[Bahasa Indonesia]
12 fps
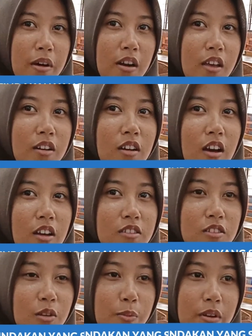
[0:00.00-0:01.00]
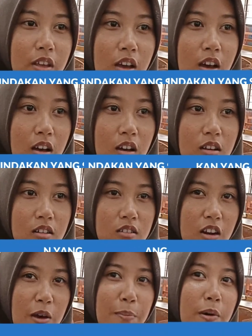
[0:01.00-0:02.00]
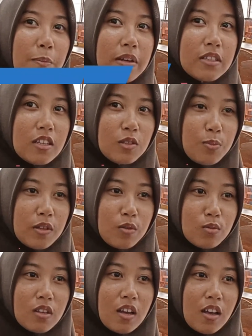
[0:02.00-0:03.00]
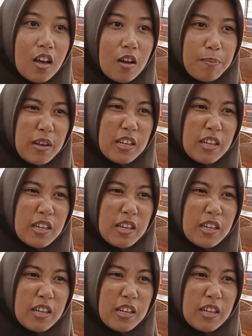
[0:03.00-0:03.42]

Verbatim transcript: marahin kan sama dia. Kenapa basahin sepatu saya?